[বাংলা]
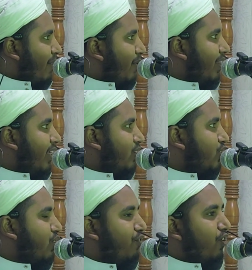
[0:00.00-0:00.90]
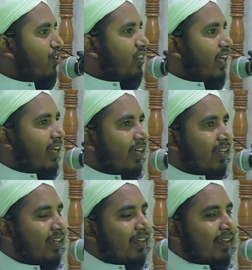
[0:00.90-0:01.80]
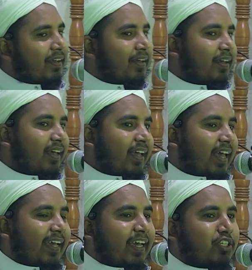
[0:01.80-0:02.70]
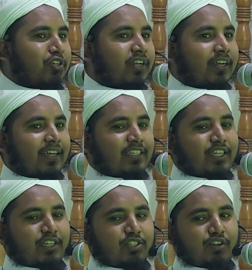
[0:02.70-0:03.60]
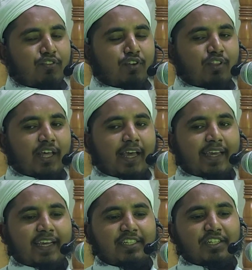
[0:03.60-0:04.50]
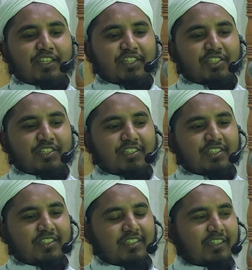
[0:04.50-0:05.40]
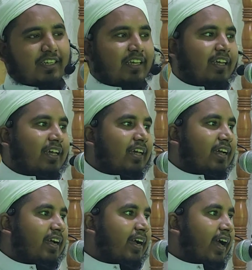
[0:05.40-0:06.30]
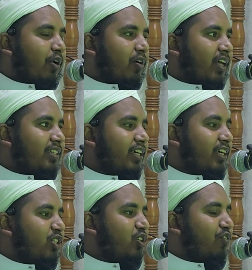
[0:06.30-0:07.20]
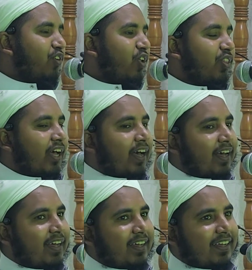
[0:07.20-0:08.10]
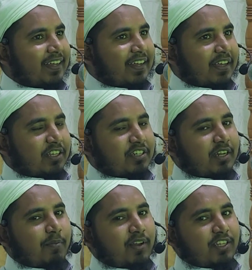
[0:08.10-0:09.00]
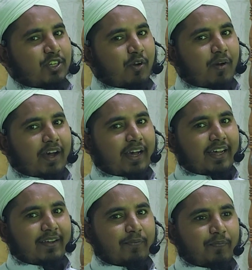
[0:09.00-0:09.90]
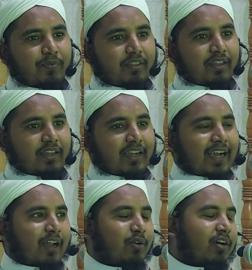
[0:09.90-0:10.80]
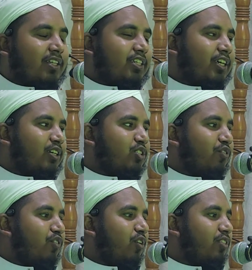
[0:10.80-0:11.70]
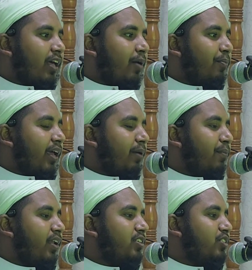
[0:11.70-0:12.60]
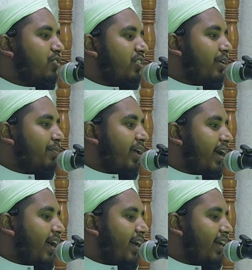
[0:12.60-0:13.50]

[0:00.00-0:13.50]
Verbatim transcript: আমাদের সফলতা এক একজনের কাছে সফলতা এক এক জিনিস কারো কাছে সফলতা এস্টাবলিশ হওয়া কারো কাছে সফলতা ব্যাংক ব্যালেন্স করতে পারা